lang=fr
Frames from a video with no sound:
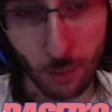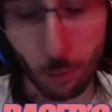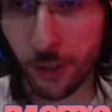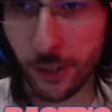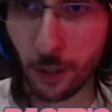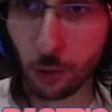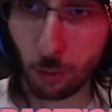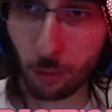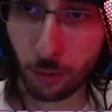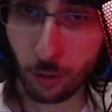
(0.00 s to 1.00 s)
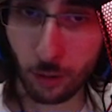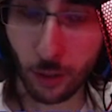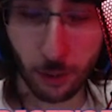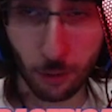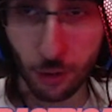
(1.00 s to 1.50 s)
moi, c'est quelque chose,
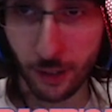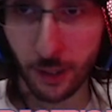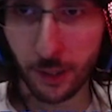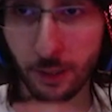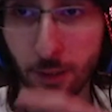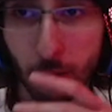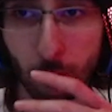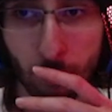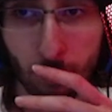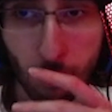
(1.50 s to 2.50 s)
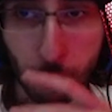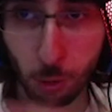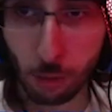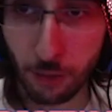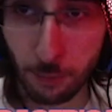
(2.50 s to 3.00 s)
en règle générale, je
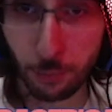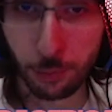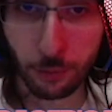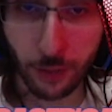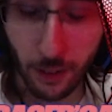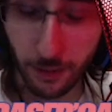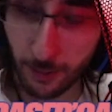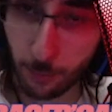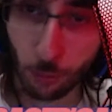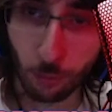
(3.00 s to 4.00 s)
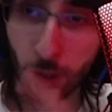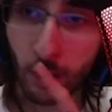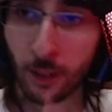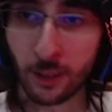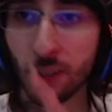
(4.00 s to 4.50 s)
ne le fais plus, sauf rare exception.
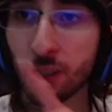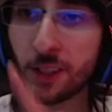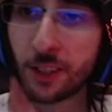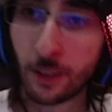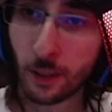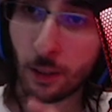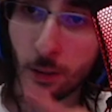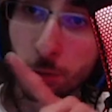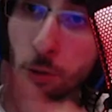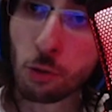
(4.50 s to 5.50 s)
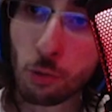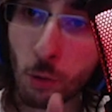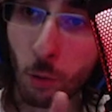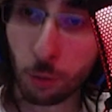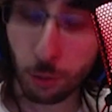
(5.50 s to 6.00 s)
Là, je l'ai dit, le
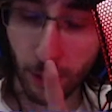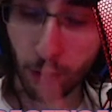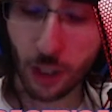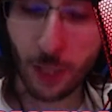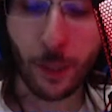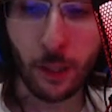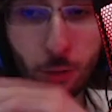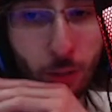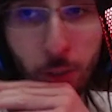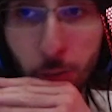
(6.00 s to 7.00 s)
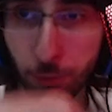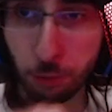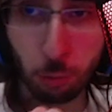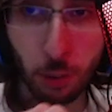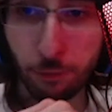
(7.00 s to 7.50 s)
jour où dans Genshin Impact, il y aura une
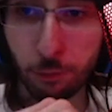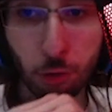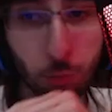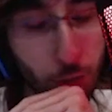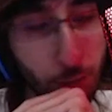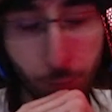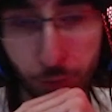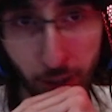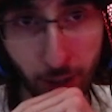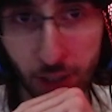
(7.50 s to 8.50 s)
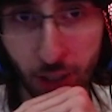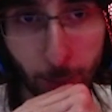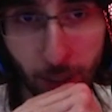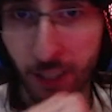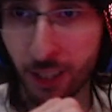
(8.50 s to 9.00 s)
full waifu que je me dis, putain, elle,
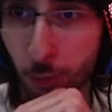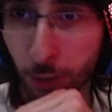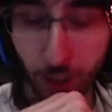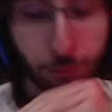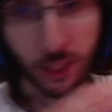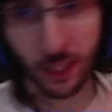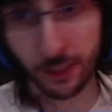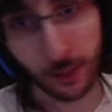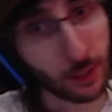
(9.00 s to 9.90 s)
j'aimerais bien la ken en 4x4...